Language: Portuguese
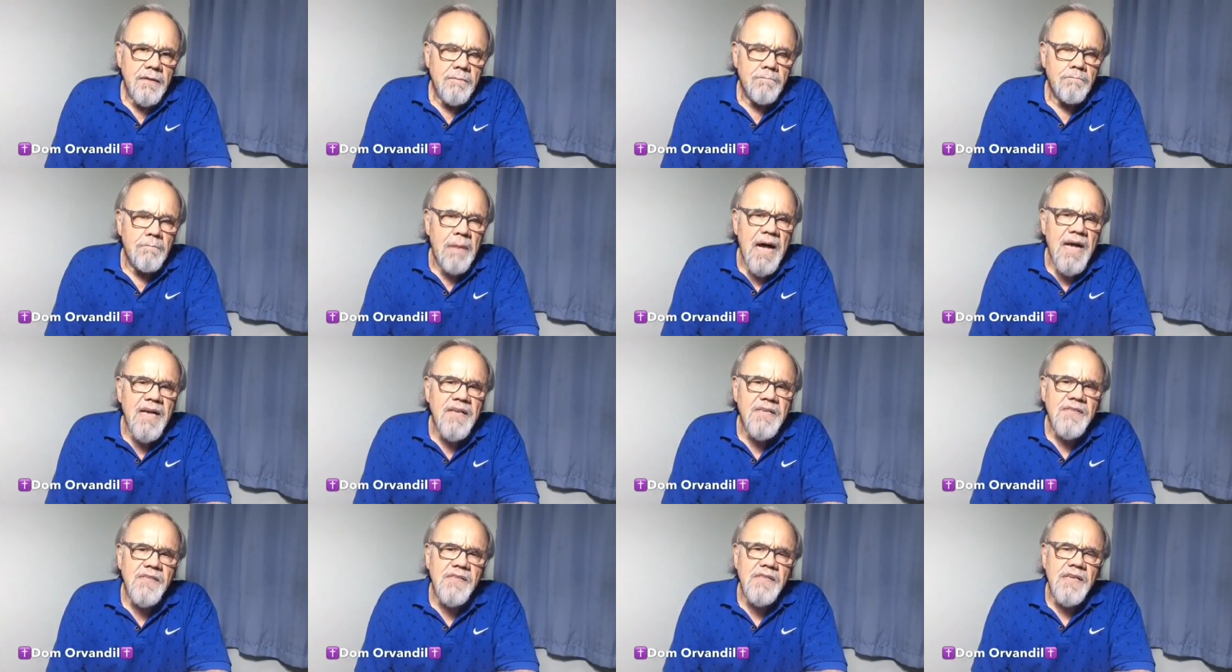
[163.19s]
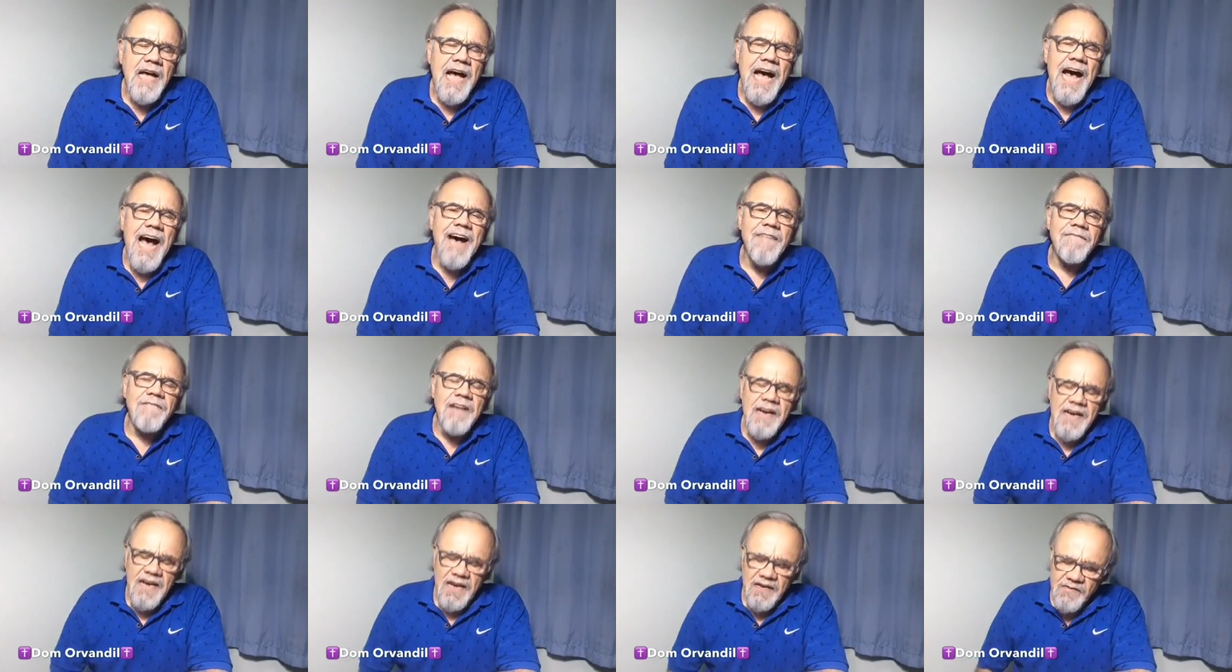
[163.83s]
mas a
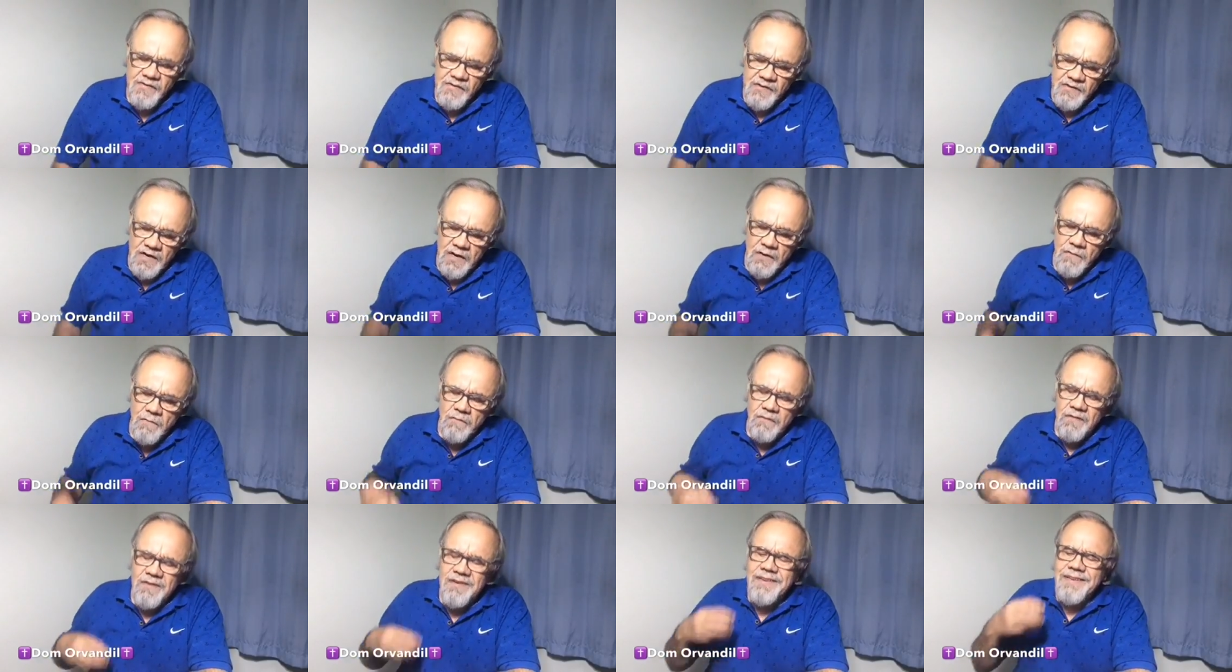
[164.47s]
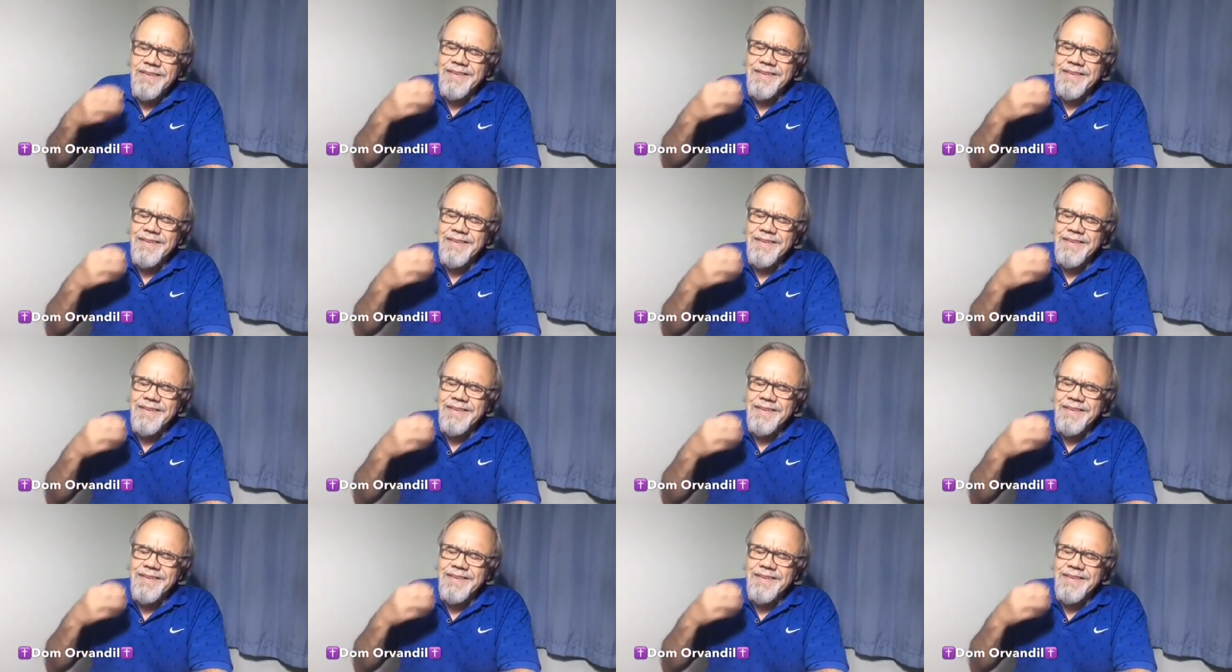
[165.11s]
avaliação